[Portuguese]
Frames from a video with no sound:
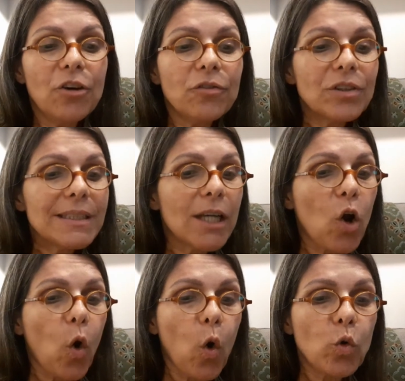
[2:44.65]
Você
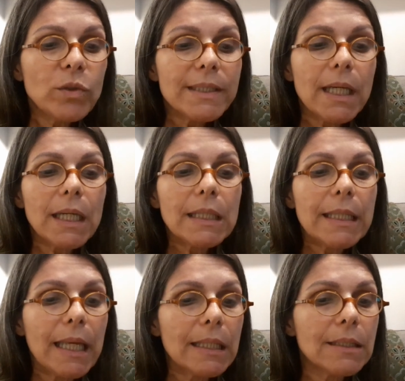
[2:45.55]
com
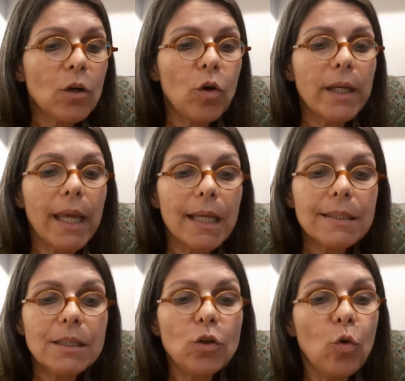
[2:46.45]
certeza
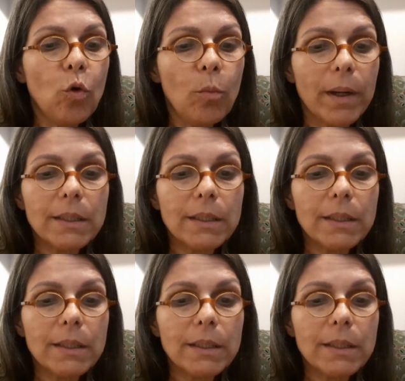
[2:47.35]
conhece uma,